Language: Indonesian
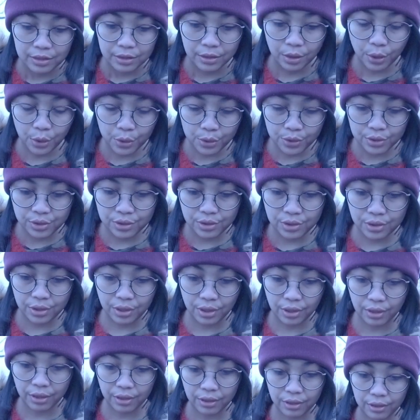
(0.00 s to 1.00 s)
Terus,
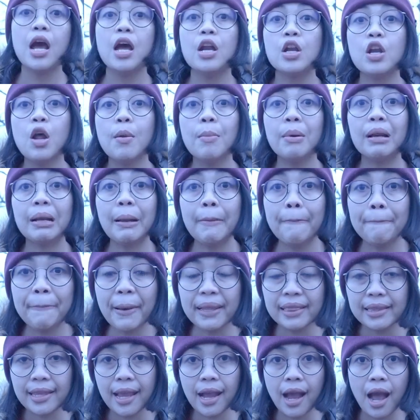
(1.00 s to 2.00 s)
nomor
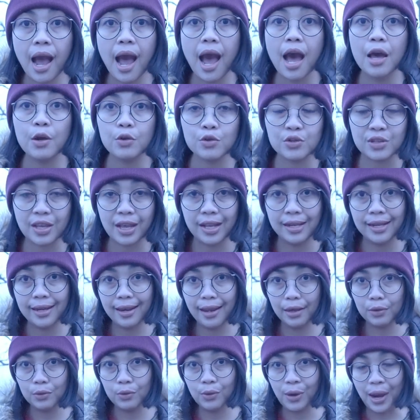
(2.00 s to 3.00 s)
empat yang harus kalian
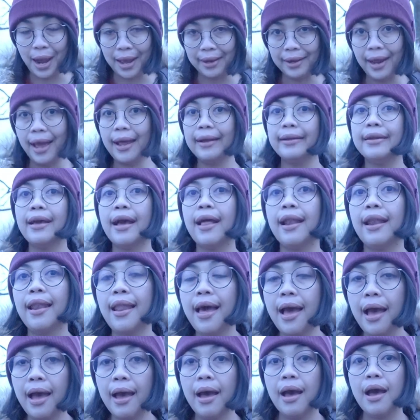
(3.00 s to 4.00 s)
lakukan
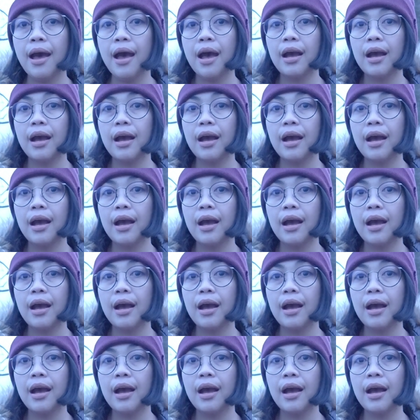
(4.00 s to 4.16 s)
adalah